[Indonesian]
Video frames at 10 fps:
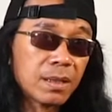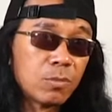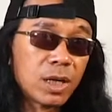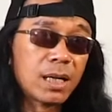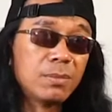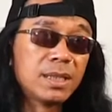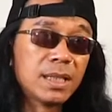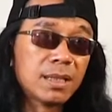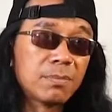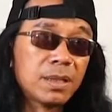bukan nggak bisa
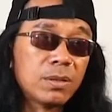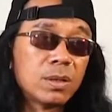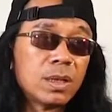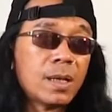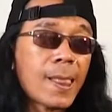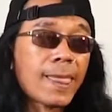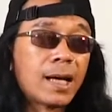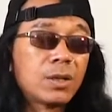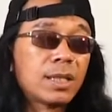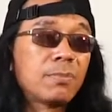tapi
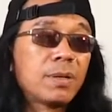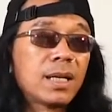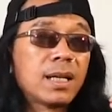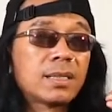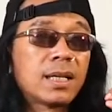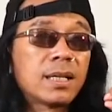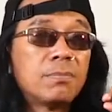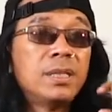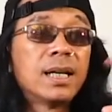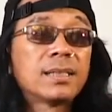kalau kita picking dengan cara
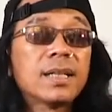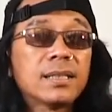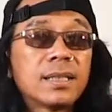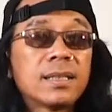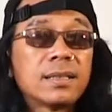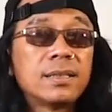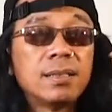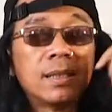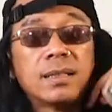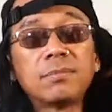biasanya
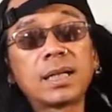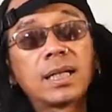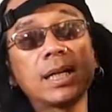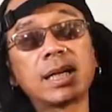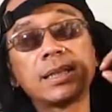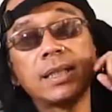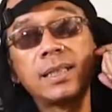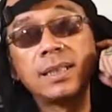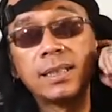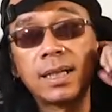uh, maka akan
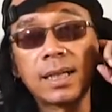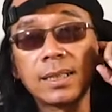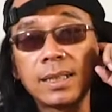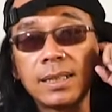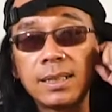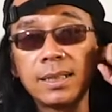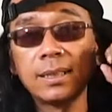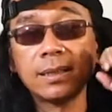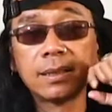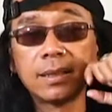jadi akan jadi
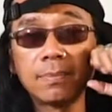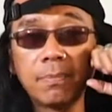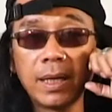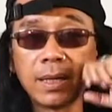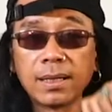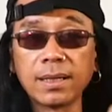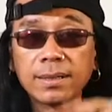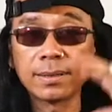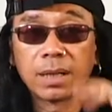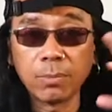uh, eh, PR yang
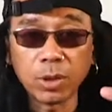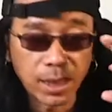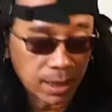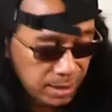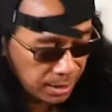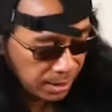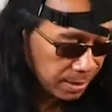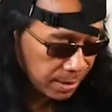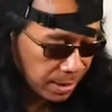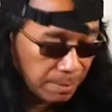merepotkan.
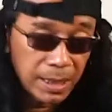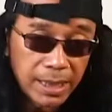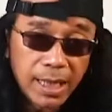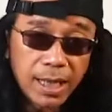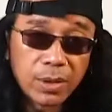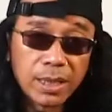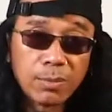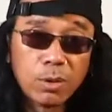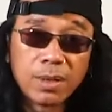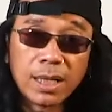Uh, apalagi kalau kita
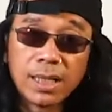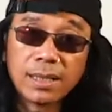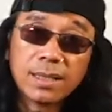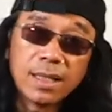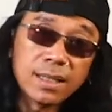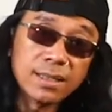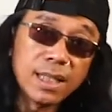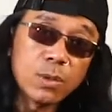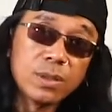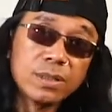mau merentang senar,
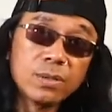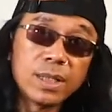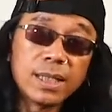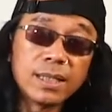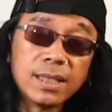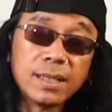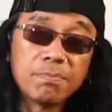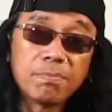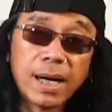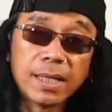sequence itu kan artinya
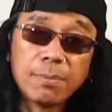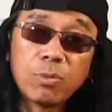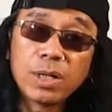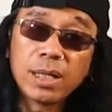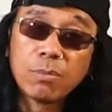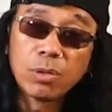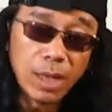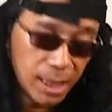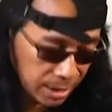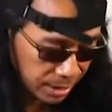ada pola yang
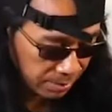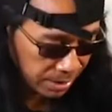berulang ya kan.